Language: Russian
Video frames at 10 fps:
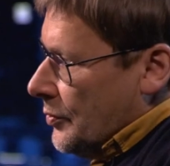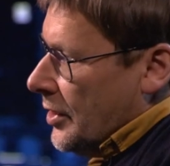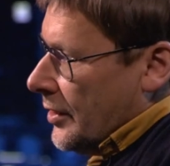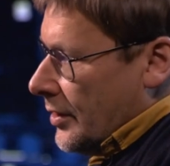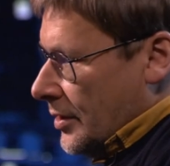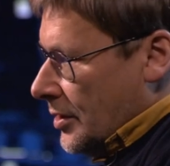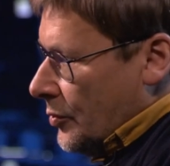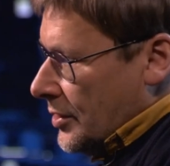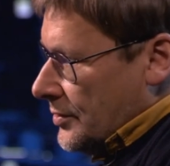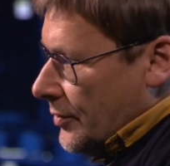имея какие-то
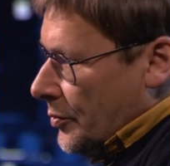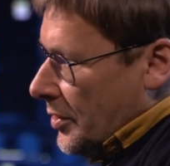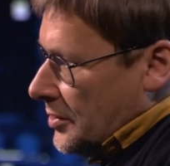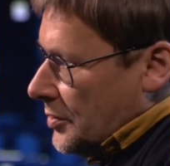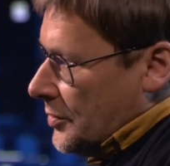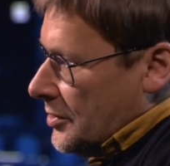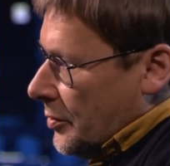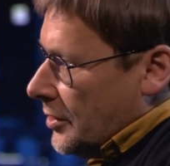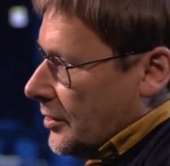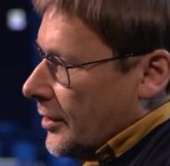базовые принципы,
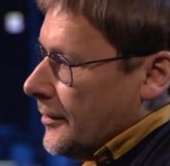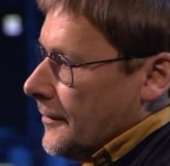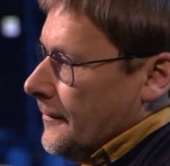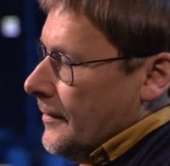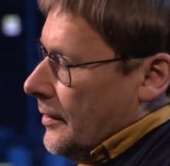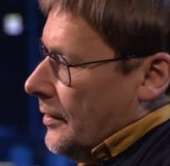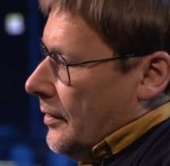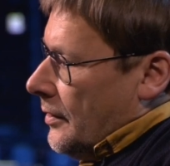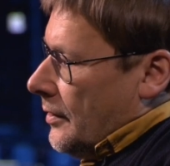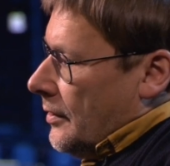изобретала
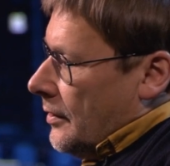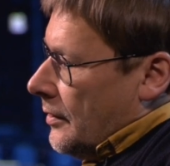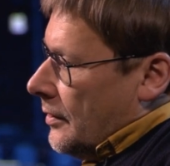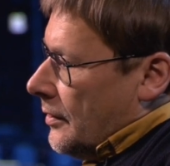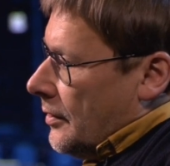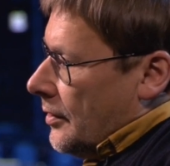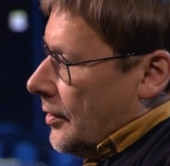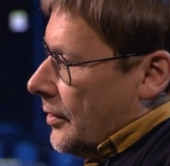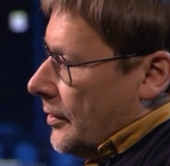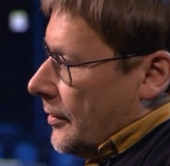
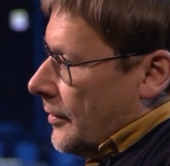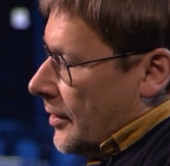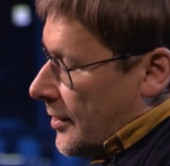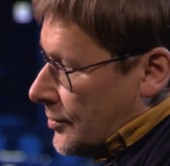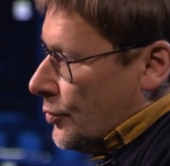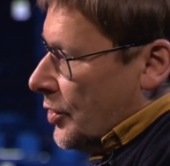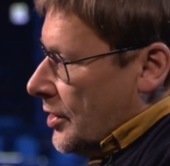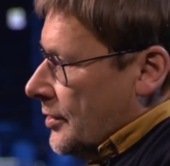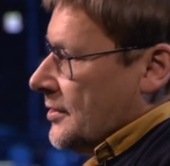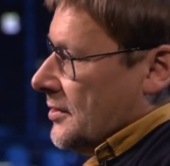разум
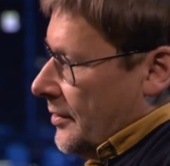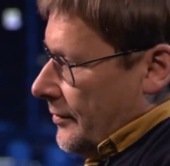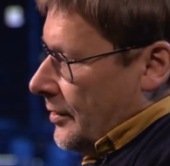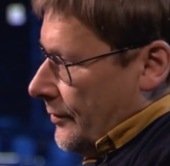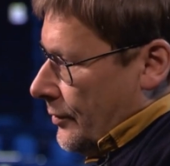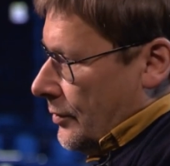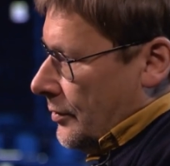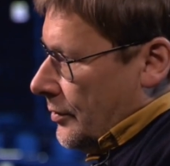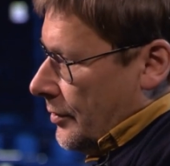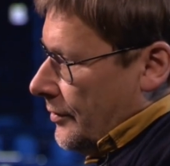и создавал его,
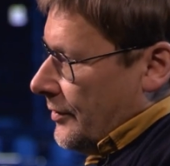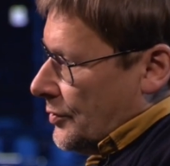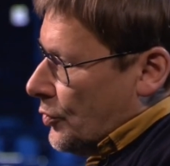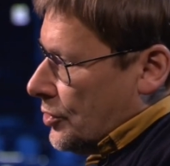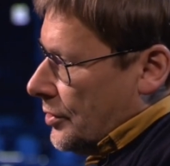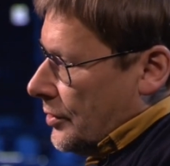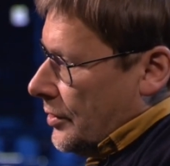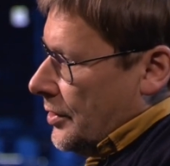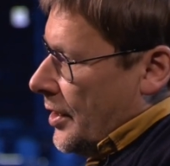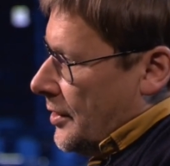возможно,
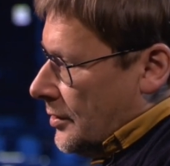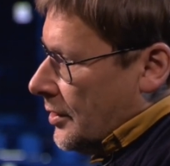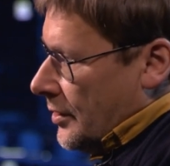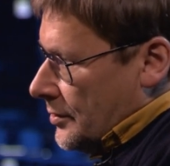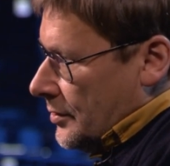не один раз.